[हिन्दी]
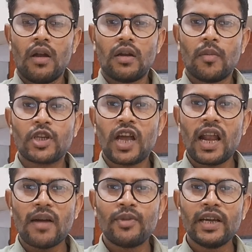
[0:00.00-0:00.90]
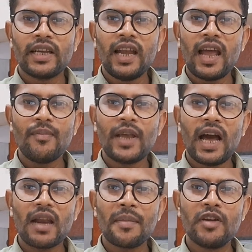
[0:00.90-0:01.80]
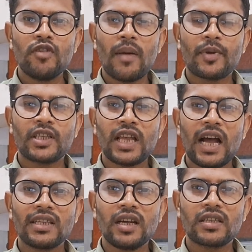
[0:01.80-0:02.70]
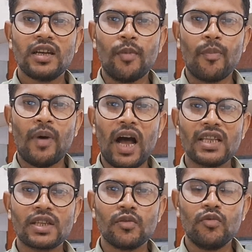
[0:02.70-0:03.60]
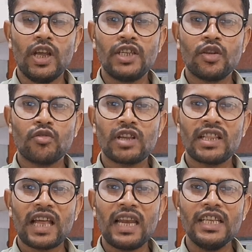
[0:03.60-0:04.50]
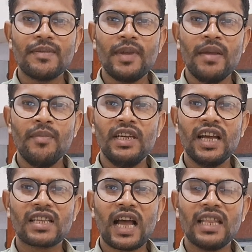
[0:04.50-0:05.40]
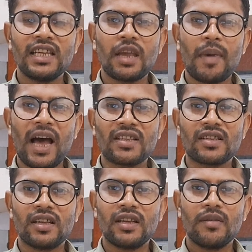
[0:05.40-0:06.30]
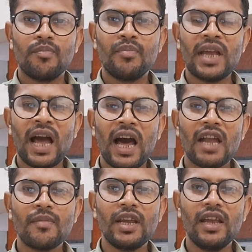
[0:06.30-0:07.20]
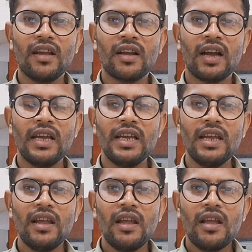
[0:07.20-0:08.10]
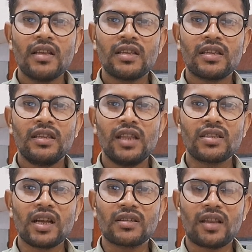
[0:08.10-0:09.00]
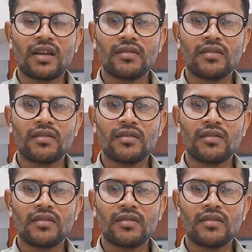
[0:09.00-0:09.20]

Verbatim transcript: नमस्कार आप देख रहे हैं लाइव बिहार मैं हूं आपके साथ असलम अब्बास उन्नीस में मिली आज़ादी के बाद बिहार में कई दशक तक